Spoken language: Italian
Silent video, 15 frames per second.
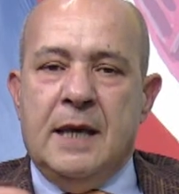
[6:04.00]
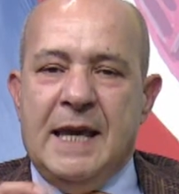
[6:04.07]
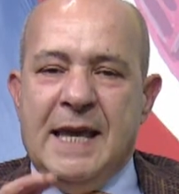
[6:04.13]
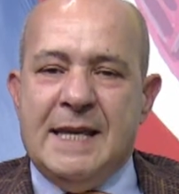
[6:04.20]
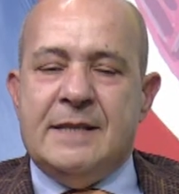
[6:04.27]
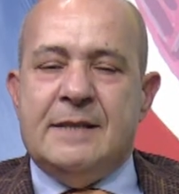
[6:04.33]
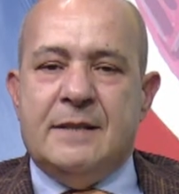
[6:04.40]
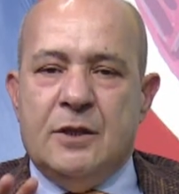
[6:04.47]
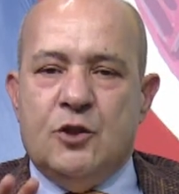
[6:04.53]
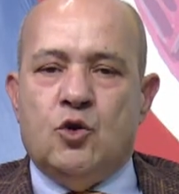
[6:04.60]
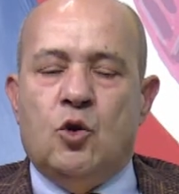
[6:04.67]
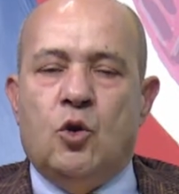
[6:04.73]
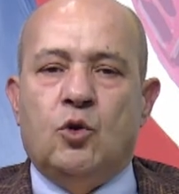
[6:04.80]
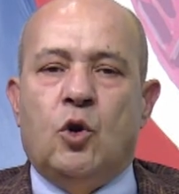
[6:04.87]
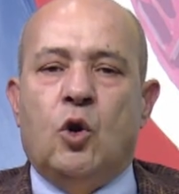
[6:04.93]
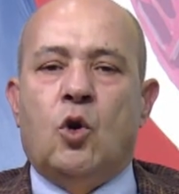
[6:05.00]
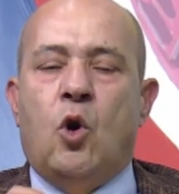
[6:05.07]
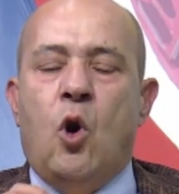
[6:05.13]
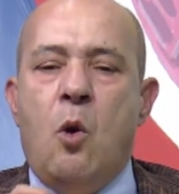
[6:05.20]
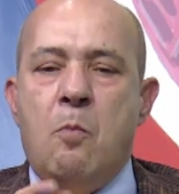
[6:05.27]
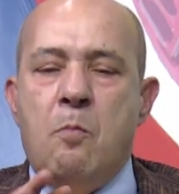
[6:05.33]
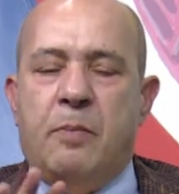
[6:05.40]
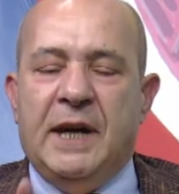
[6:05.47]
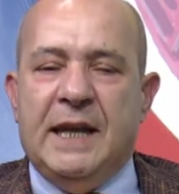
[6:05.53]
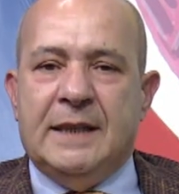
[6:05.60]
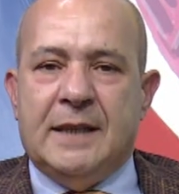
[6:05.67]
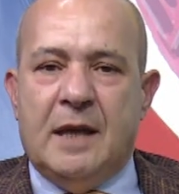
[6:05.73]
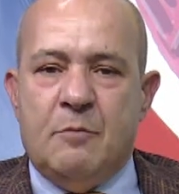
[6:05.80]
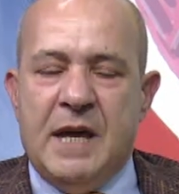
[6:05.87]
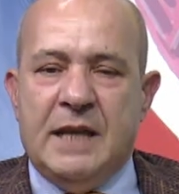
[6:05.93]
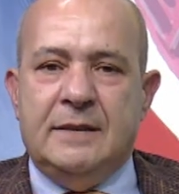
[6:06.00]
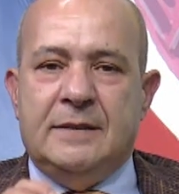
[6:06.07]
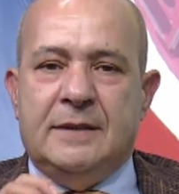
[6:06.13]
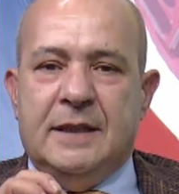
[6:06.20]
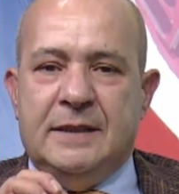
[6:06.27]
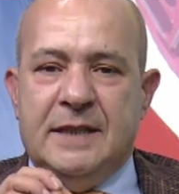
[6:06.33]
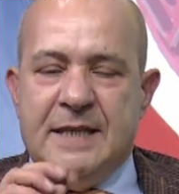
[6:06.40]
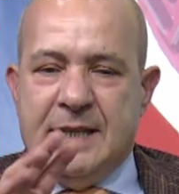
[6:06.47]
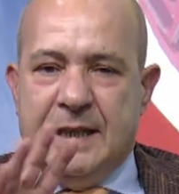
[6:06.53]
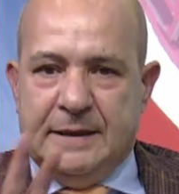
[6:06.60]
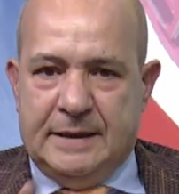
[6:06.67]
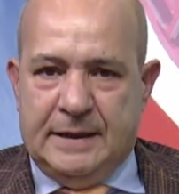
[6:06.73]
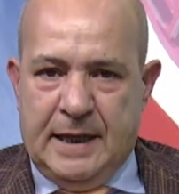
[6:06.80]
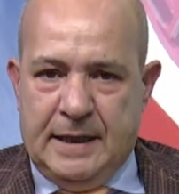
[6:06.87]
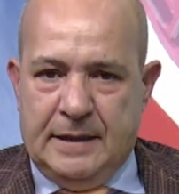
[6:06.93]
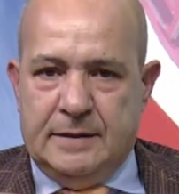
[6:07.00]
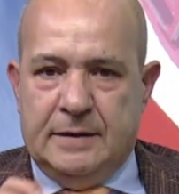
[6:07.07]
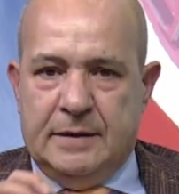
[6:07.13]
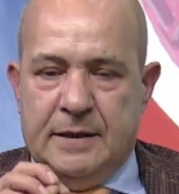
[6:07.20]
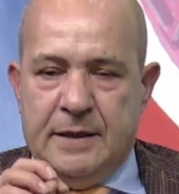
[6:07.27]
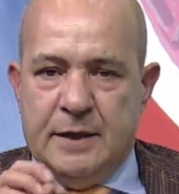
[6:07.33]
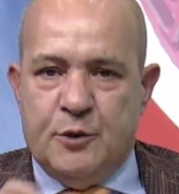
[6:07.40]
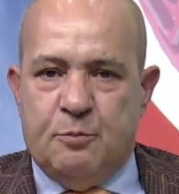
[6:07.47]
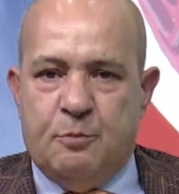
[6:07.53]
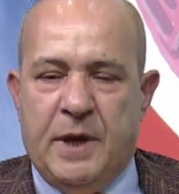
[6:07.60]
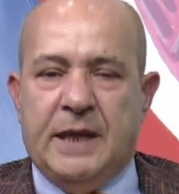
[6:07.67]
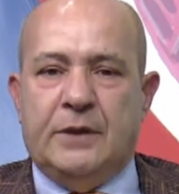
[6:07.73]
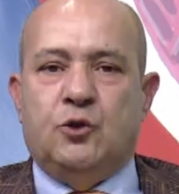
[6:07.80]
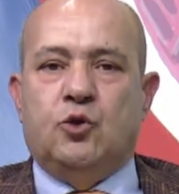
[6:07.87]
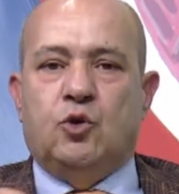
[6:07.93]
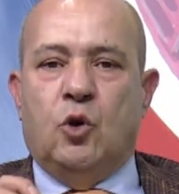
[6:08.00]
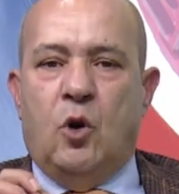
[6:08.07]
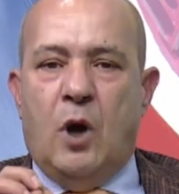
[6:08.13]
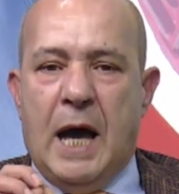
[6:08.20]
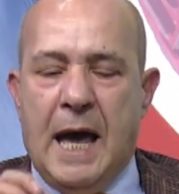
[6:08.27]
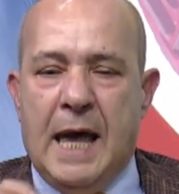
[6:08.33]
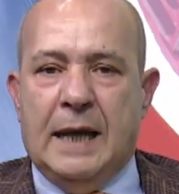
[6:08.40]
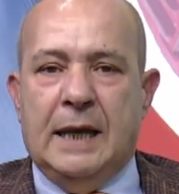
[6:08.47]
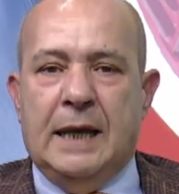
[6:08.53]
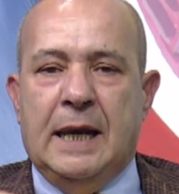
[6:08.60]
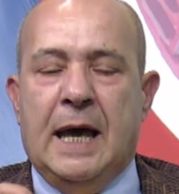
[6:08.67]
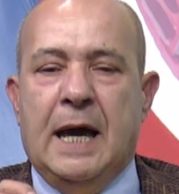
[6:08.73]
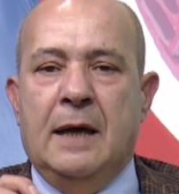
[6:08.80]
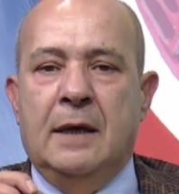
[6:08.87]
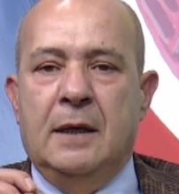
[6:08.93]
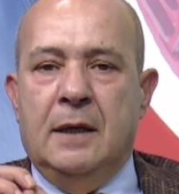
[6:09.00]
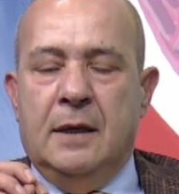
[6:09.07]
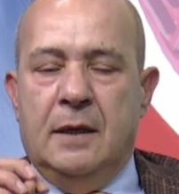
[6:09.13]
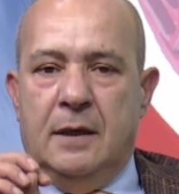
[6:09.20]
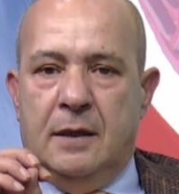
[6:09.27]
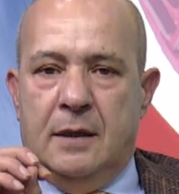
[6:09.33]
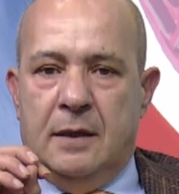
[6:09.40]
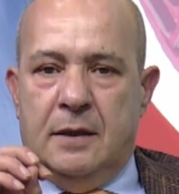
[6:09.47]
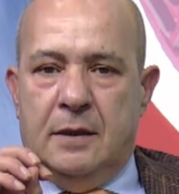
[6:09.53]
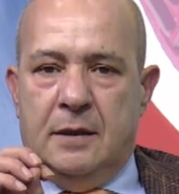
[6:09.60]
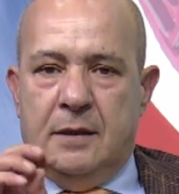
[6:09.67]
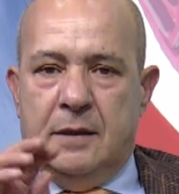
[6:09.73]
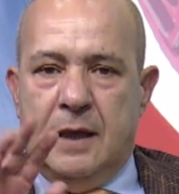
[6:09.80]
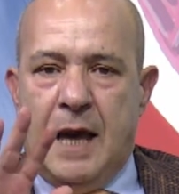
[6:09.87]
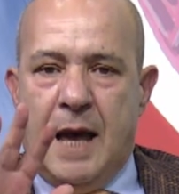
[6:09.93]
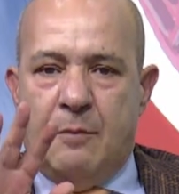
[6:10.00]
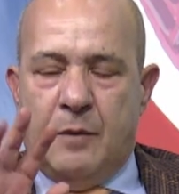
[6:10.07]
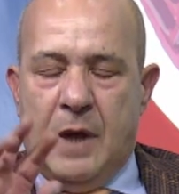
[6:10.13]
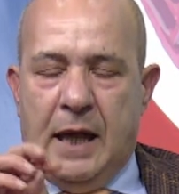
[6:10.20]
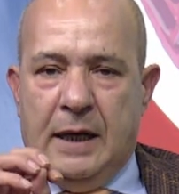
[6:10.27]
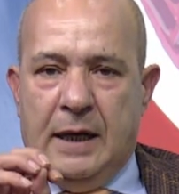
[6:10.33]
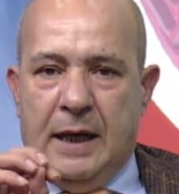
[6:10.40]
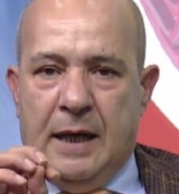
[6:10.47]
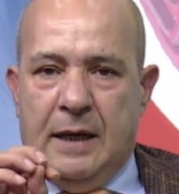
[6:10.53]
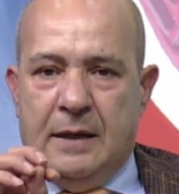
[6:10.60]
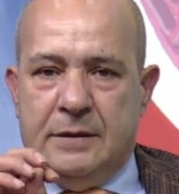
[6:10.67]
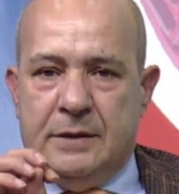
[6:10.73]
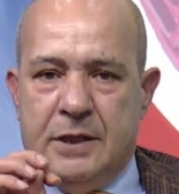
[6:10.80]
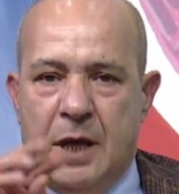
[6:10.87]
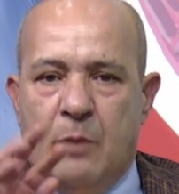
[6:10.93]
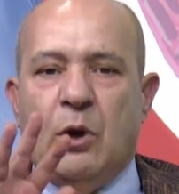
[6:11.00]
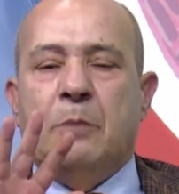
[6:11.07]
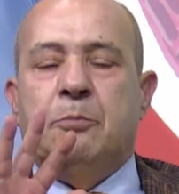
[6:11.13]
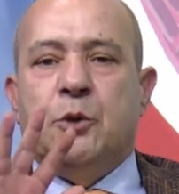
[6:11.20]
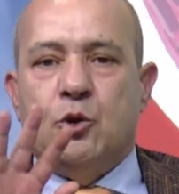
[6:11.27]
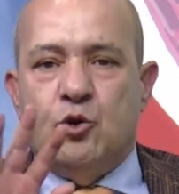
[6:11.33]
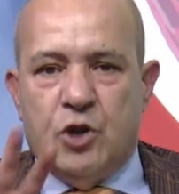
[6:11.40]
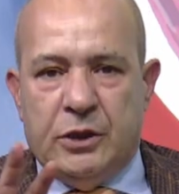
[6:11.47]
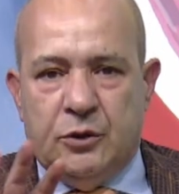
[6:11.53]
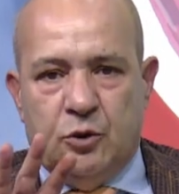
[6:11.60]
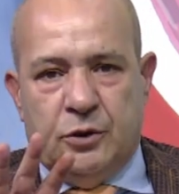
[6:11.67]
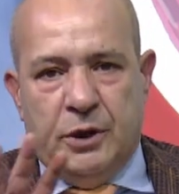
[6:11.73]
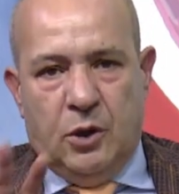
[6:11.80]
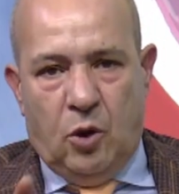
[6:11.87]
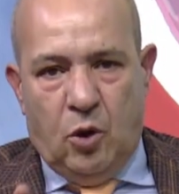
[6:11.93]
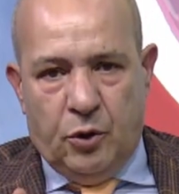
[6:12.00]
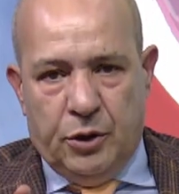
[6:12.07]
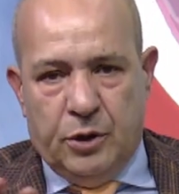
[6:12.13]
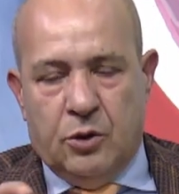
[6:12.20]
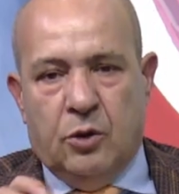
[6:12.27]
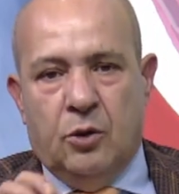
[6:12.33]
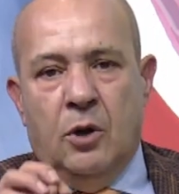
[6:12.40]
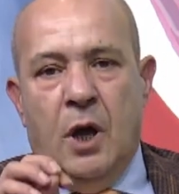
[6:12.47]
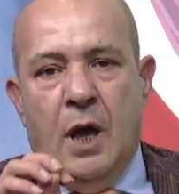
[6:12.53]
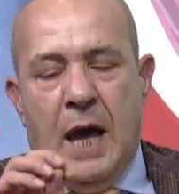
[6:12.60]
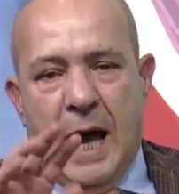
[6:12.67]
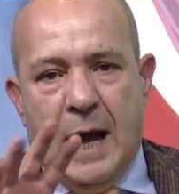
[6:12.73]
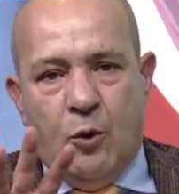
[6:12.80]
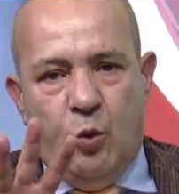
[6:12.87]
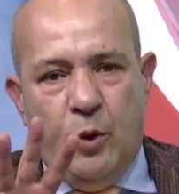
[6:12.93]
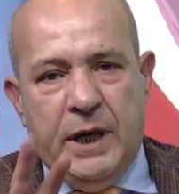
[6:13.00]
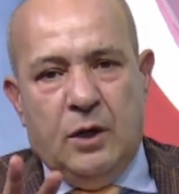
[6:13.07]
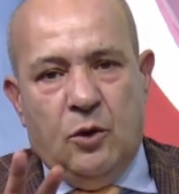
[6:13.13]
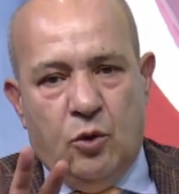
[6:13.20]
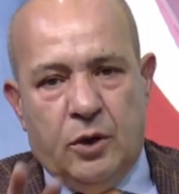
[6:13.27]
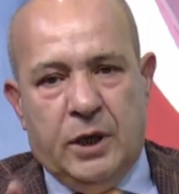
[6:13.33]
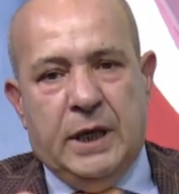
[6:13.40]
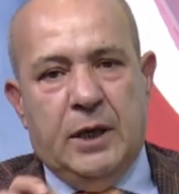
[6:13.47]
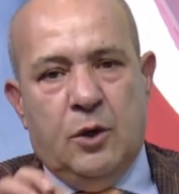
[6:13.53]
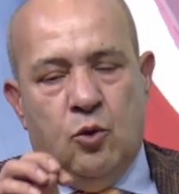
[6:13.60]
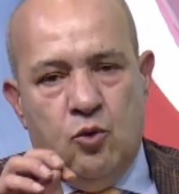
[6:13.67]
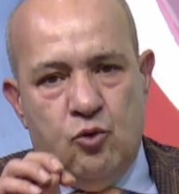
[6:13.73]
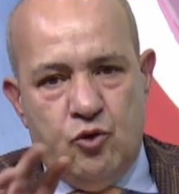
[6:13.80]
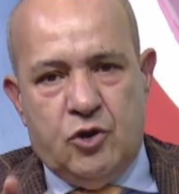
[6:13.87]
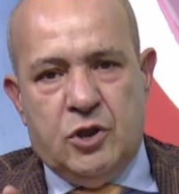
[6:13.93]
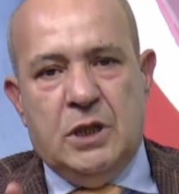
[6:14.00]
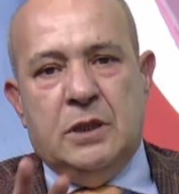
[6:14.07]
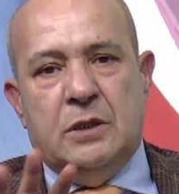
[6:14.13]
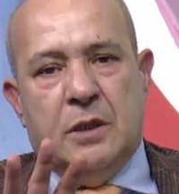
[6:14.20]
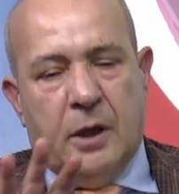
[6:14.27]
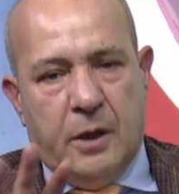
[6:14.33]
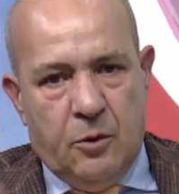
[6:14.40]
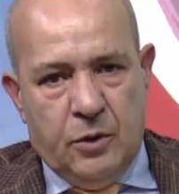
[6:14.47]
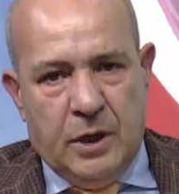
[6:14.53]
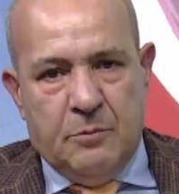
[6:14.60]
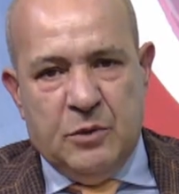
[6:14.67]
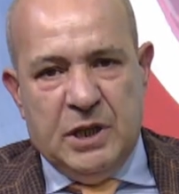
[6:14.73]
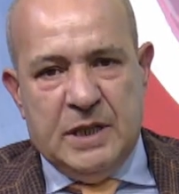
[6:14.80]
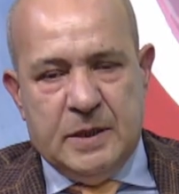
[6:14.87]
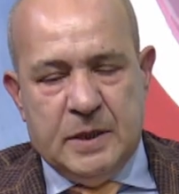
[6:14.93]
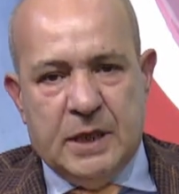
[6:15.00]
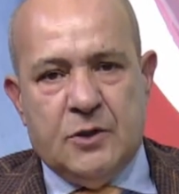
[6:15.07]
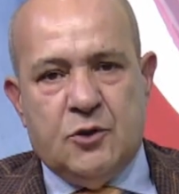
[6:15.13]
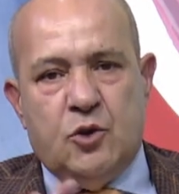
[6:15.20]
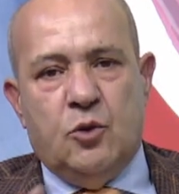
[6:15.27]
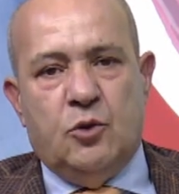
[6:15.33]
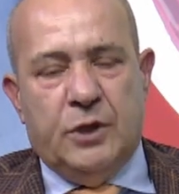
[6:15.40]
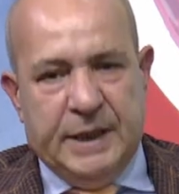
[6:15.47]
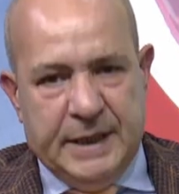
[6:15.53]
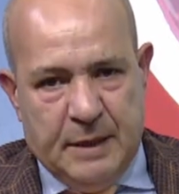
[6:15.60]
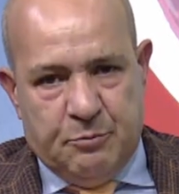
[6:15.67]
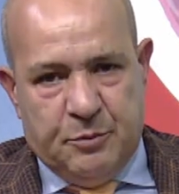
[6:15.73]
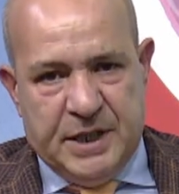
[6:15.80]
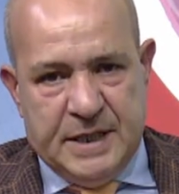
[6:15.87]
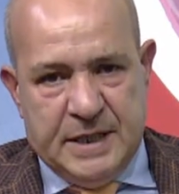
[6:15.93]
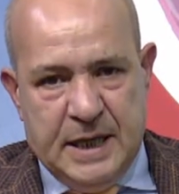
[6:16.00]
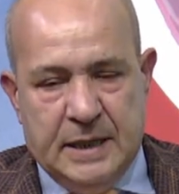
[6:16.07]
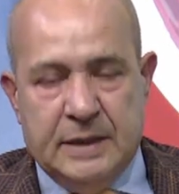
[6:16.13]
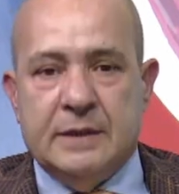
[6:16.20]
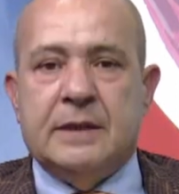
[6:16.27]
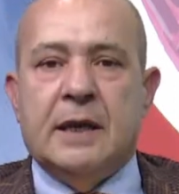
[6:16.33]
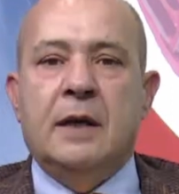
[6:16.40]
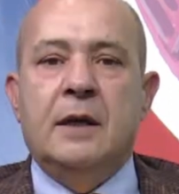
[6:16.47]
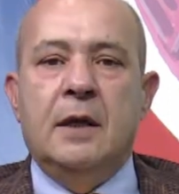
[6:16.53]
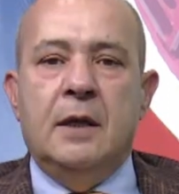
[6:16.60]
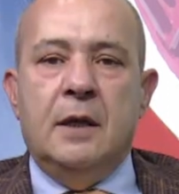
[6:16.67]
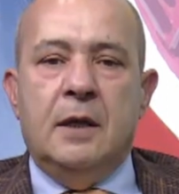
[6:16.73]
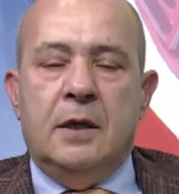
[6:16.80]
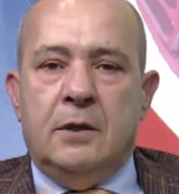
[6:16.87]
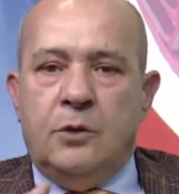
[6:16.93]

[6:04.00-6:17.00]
essi sono completamente disattenti esistenti rispetto alla, eh, eh alla, diciamo, al progetto teorico, a quello che un sindaco e un'amministrazione rappresenta.